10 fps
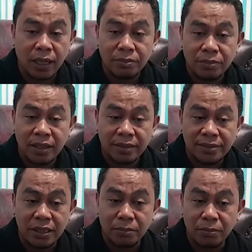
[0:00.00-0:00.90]
Kepada
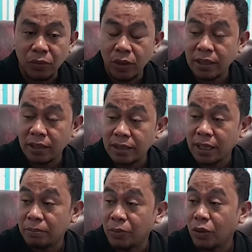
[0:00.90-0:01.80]

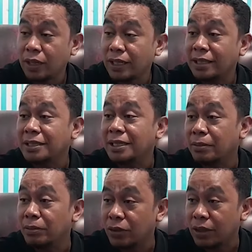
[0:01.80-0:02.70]
tribunternate.com, Iskandar
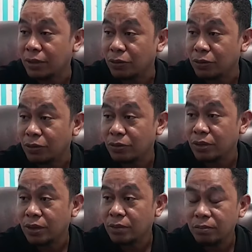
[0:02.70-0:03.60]
Idrus mengaku kecewa
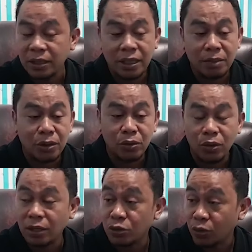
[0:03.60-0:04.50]
dengan keputusan
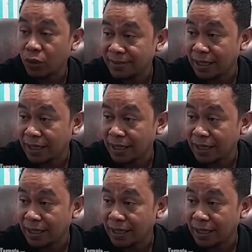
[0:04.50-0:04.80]
DPP PAN.